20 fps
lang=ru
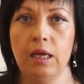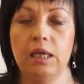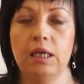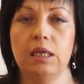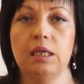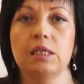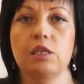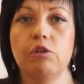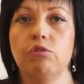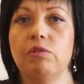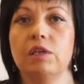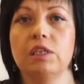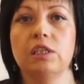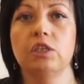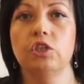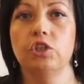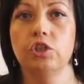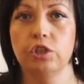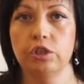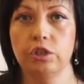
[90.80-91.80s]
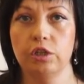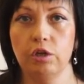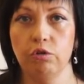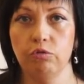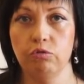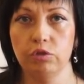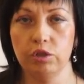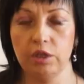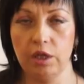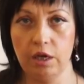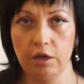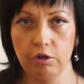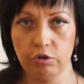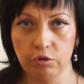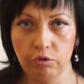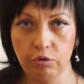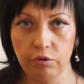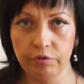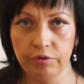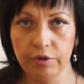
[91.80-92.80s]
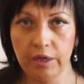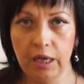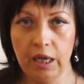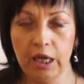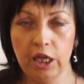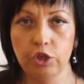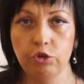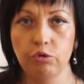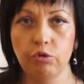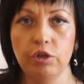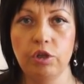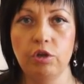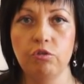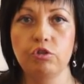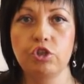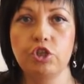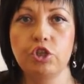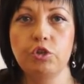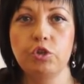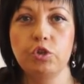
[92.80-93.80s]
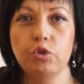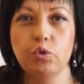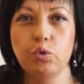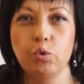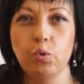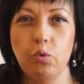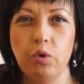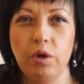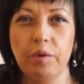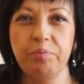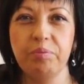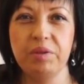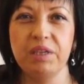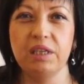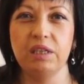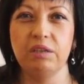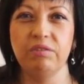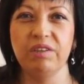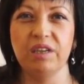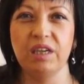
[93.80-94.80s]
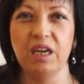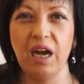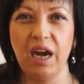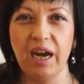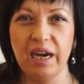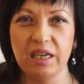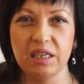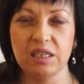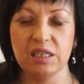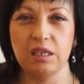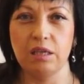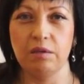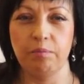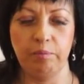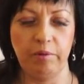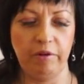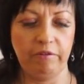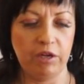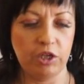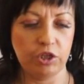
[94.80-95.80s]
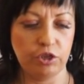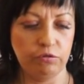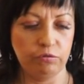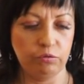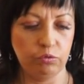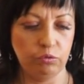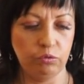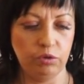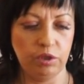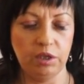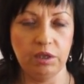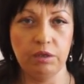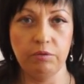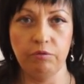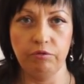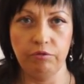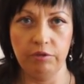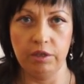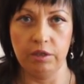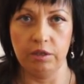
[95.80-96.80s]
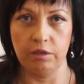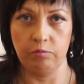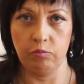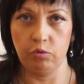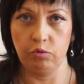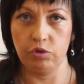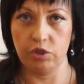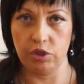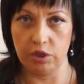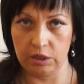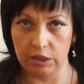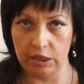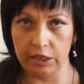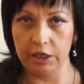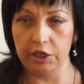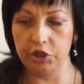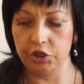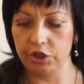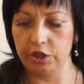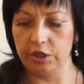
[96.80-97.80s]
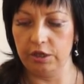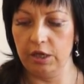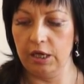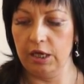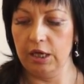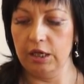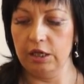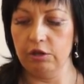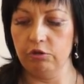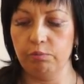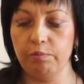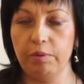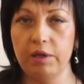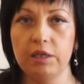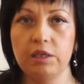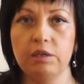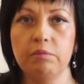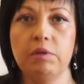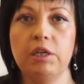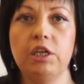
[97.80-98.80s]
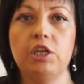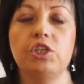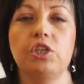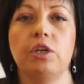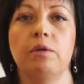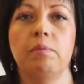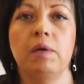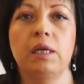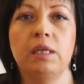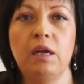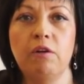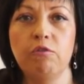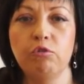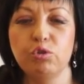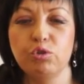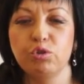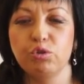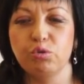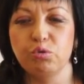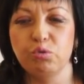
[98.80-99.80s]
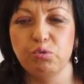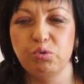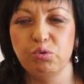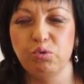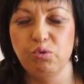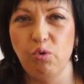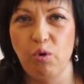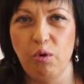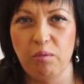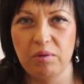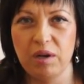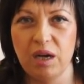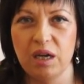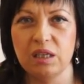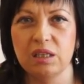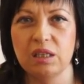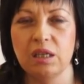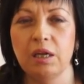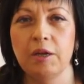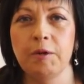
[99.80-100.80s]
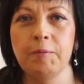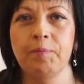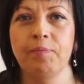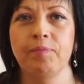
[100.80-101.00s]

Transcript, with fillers: И если у вас не жидкая а густая кровь, то она очень туго передвигается по вашим внутренним венам, то есть это речки. И вот по этим речкам она вот с трудом как-то.